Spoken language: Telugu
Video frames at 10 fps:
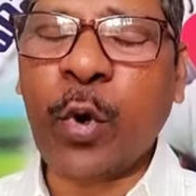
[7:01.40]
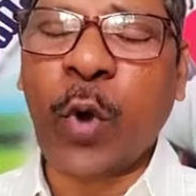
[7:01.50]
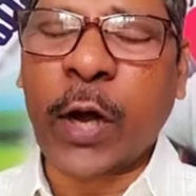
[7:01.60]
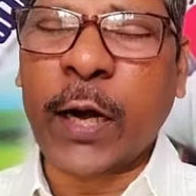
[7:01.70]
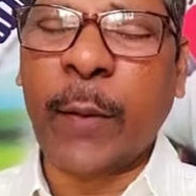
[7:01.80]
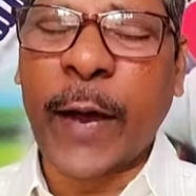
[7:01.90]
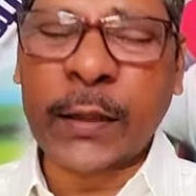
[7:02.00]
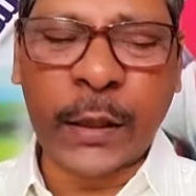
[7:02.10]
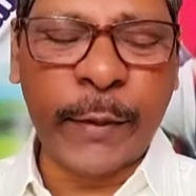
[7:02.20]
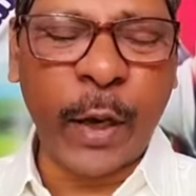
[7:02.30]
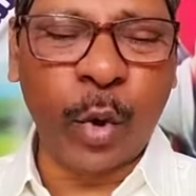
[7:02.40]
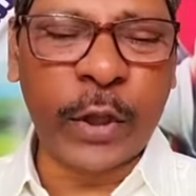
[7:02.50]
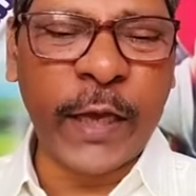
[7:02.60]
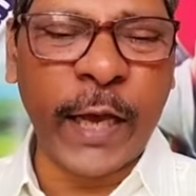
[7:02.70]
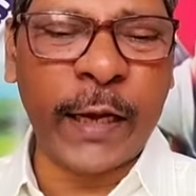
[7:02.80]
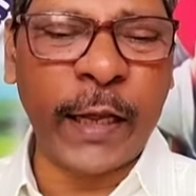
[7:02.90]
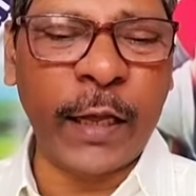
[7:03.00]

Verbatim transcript: ఒక్కడు మాత్రమే హృదయాన్ని